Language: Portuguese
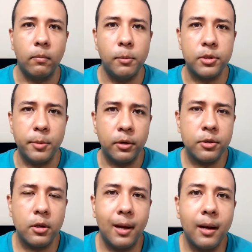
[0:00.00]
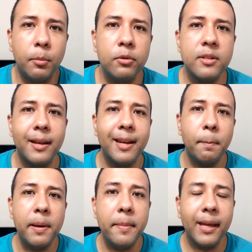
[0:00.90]
Meus amigos, acabou de sair a
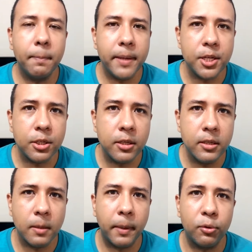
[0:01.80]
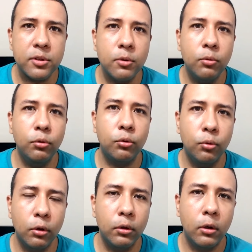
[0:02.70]
primeira pesquisa para o segundo
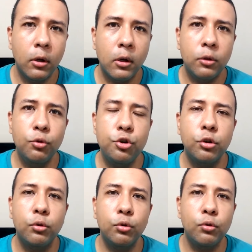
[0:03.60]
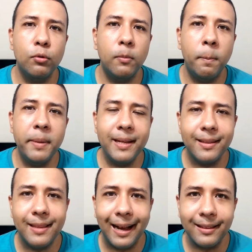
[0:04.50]
turno no Instituto Big
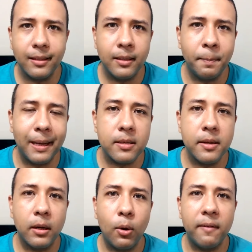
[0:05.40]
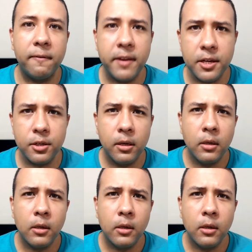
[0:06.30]
Data, em parceria com a Veja.